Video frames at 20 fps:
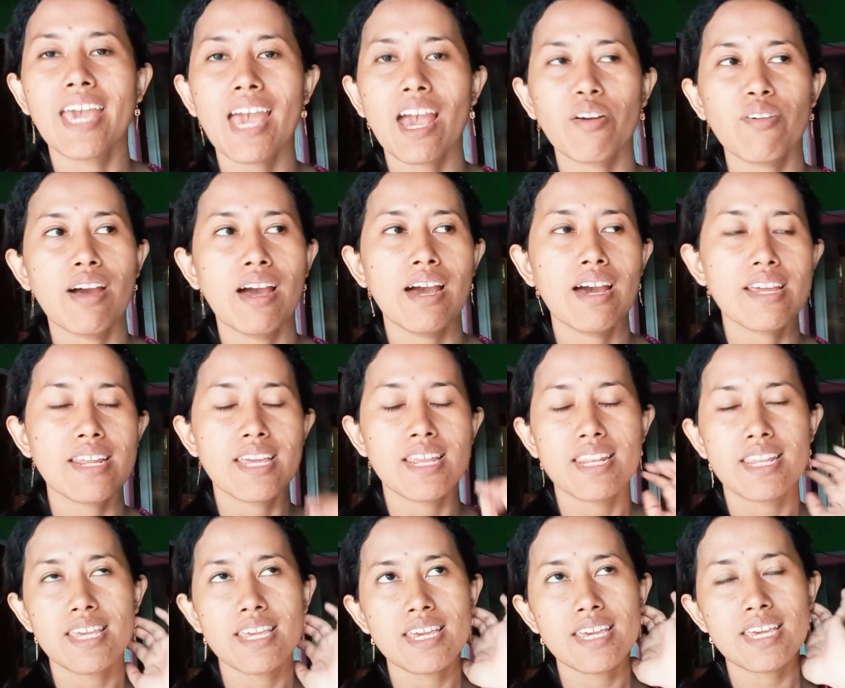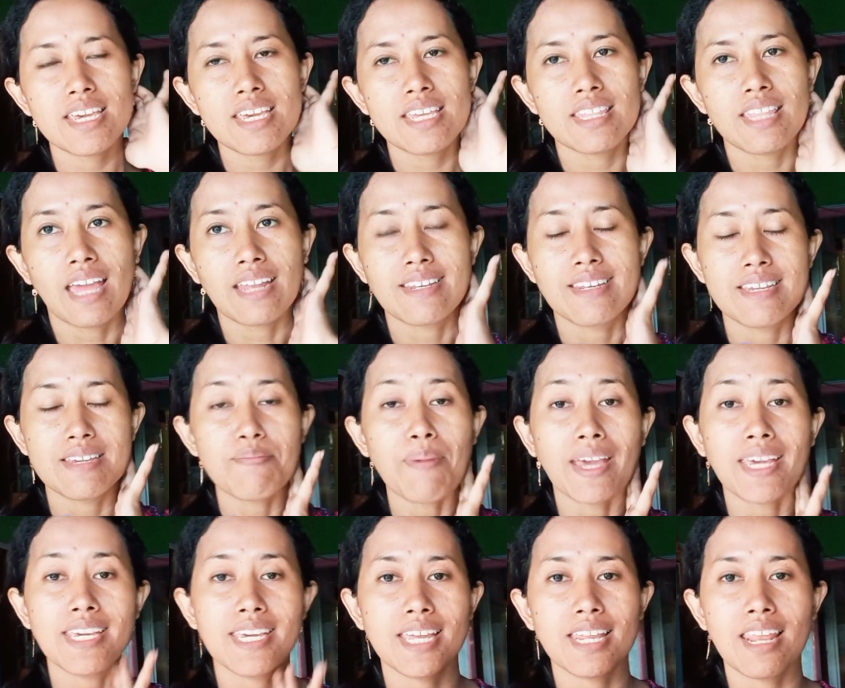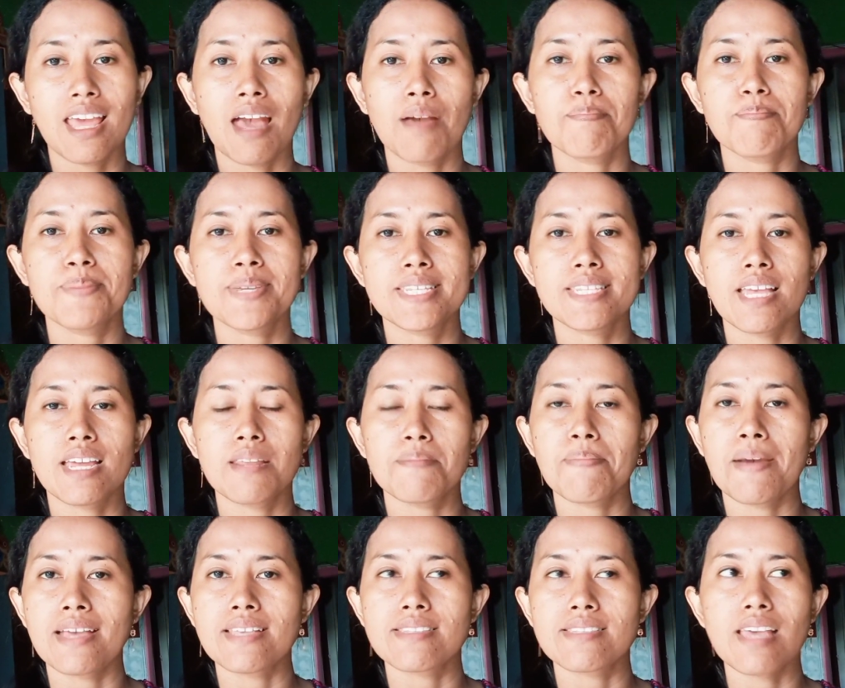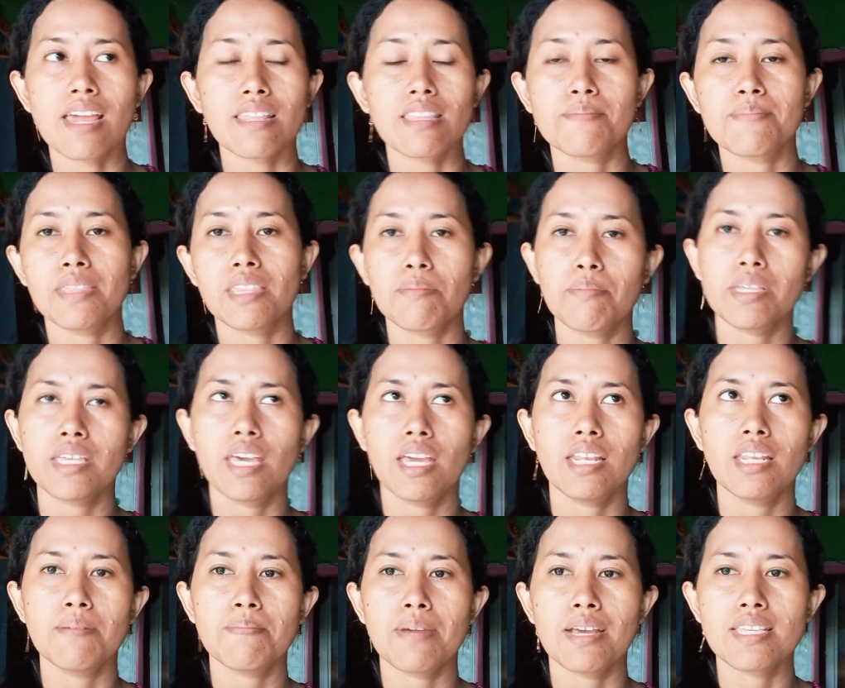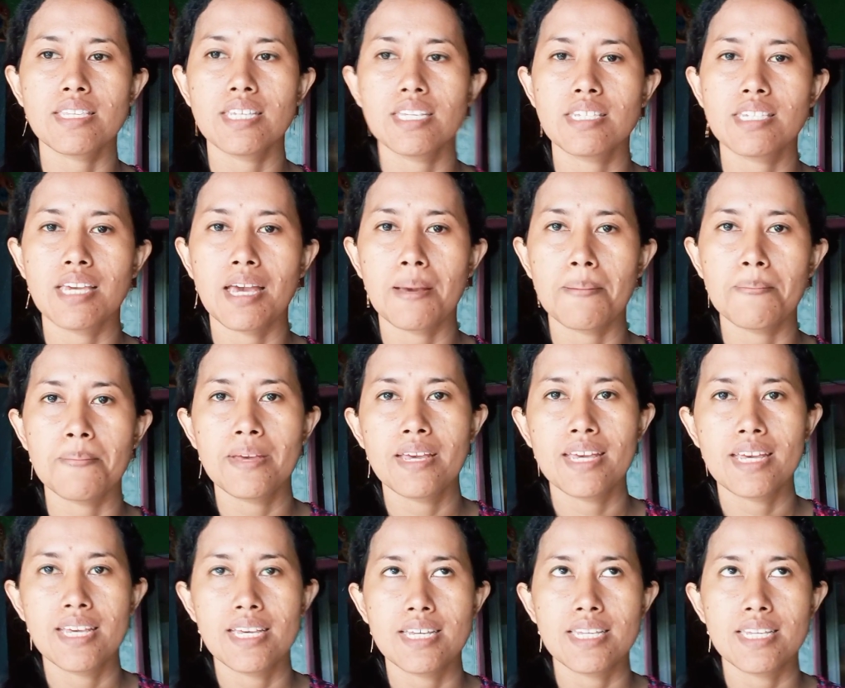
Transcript: oke aku hari ini tadi pagi ini habis dari pasar teman-teman ya ini masih jam